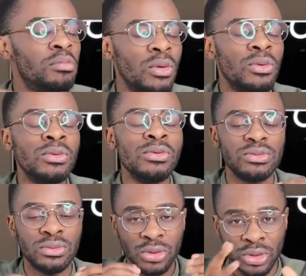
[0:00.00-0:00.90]

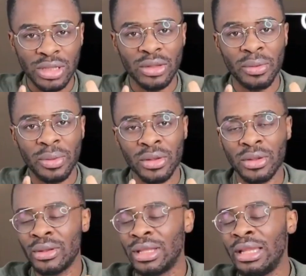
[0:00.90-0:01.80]
beaucoup de jeunes
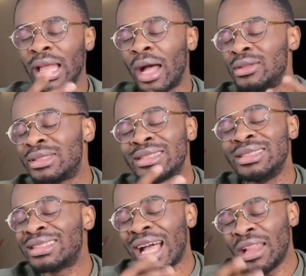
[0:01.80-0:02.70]
entrepreneurs
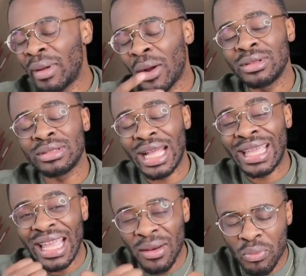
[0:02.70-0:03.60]
ne, ne se rendent pas compte
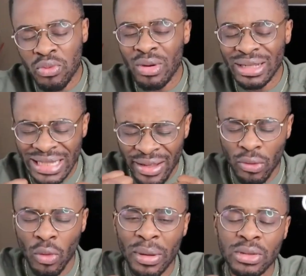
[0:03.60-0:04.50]
à quel point
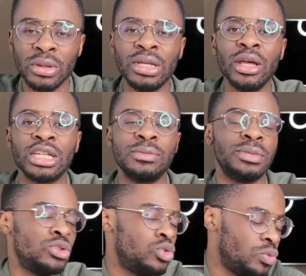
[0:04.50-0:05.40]
développer son
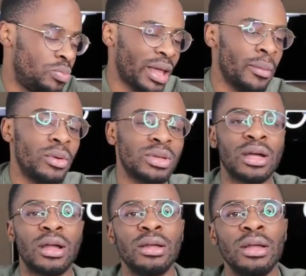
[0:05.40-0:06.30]
leadership, c'est super
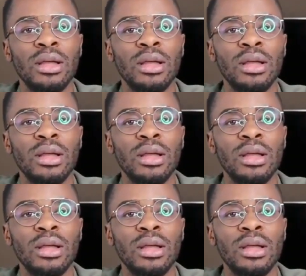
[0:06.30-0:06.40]
important.